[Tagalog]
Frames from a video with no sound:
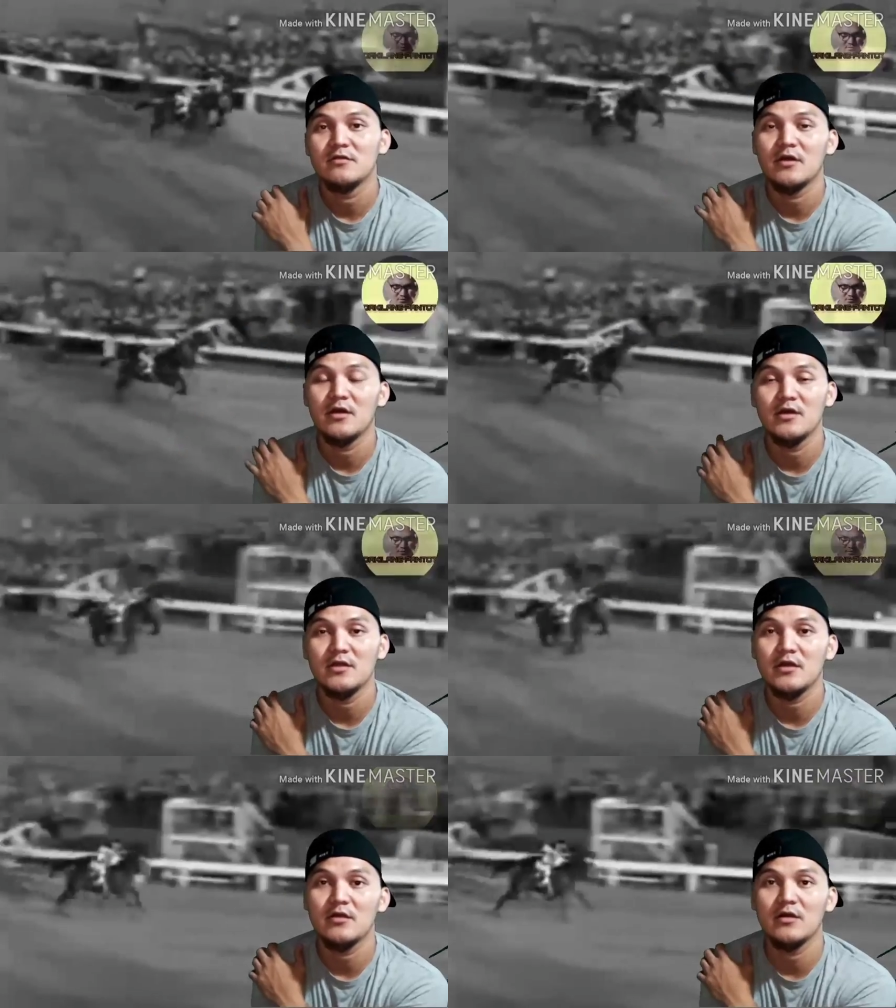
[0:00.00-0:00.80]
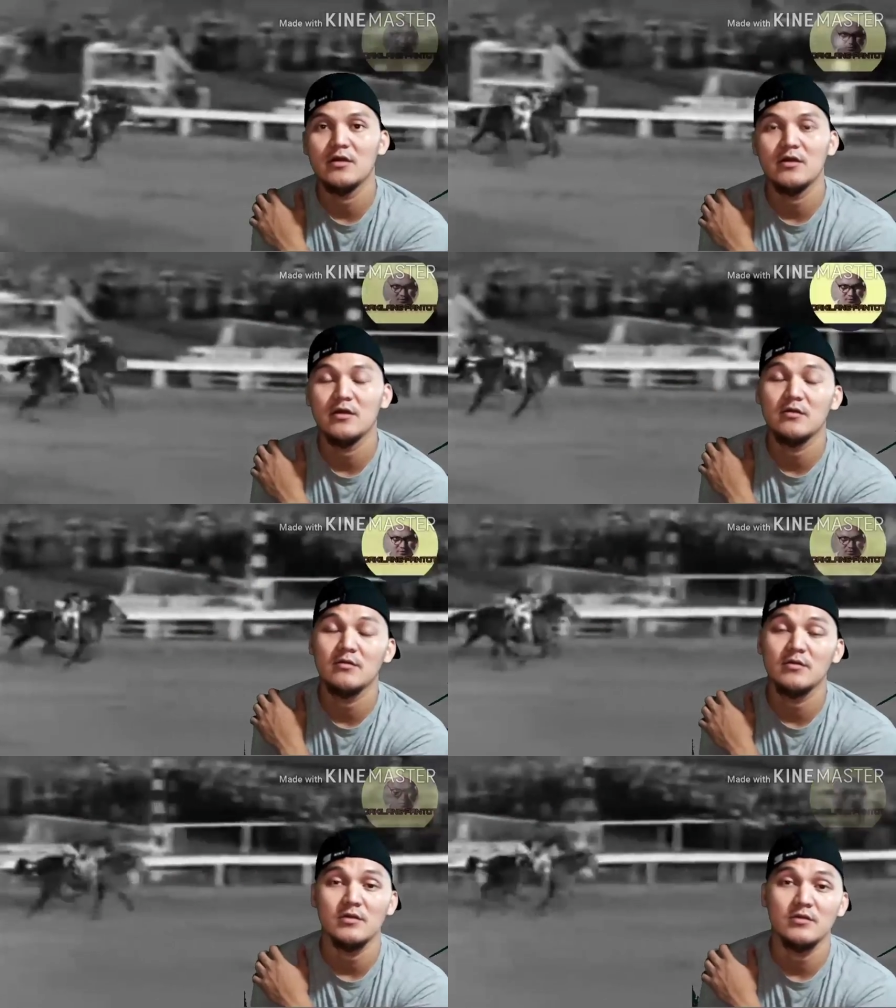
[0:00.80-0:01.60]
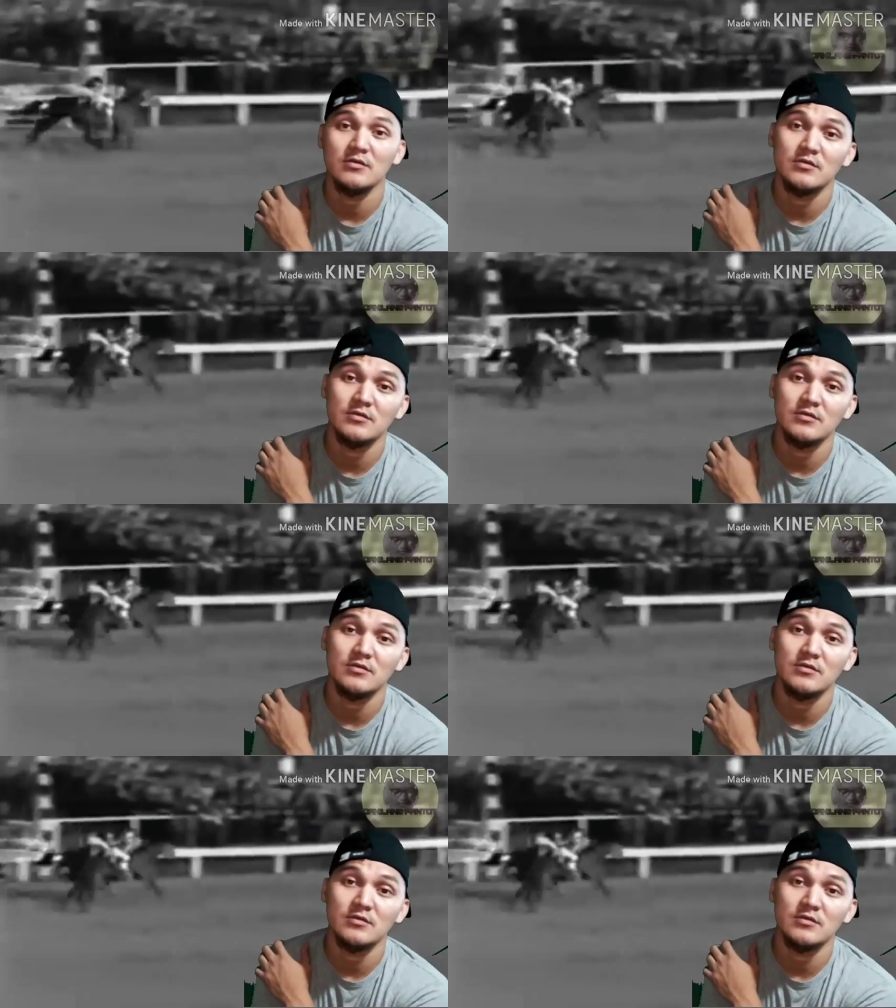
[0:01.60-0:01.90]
Uh, naka... Congrats mga